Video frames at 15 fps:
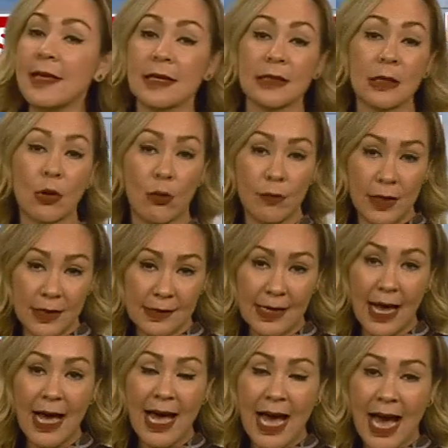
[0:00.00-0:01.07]
ya se
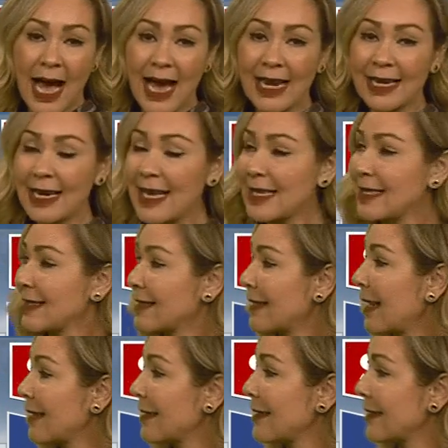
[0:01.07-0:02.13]
comienza a
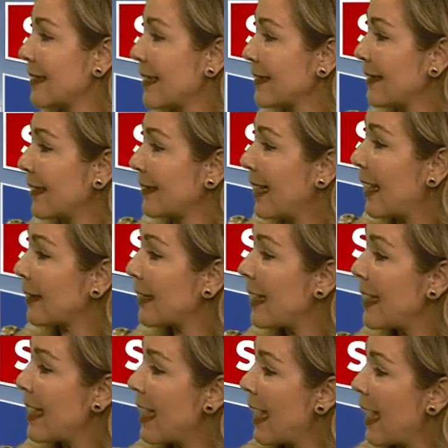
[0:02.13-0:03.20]
registrar desde esta tarde.